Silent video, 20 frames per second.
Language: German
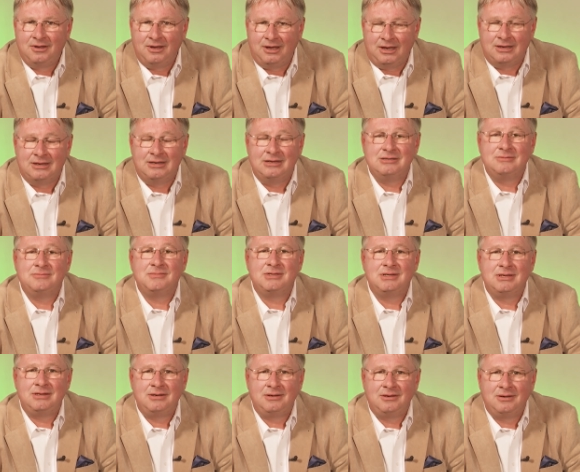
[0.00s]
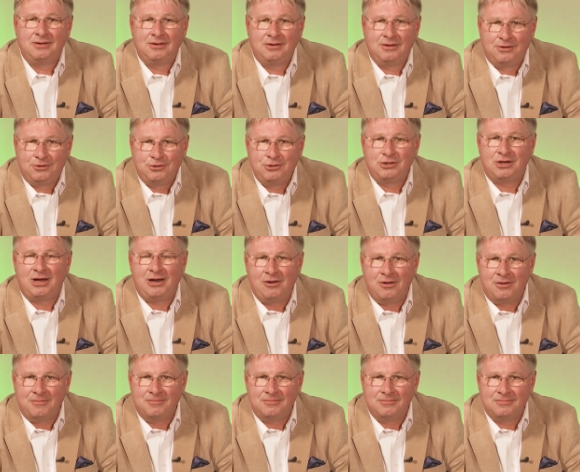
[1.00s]
In diesem Sinne,
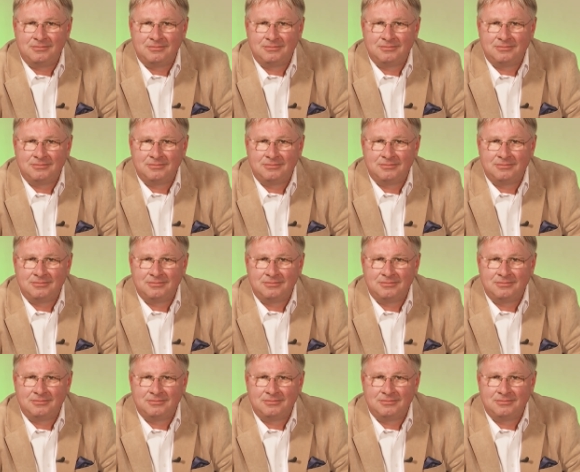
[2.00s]
Shalom.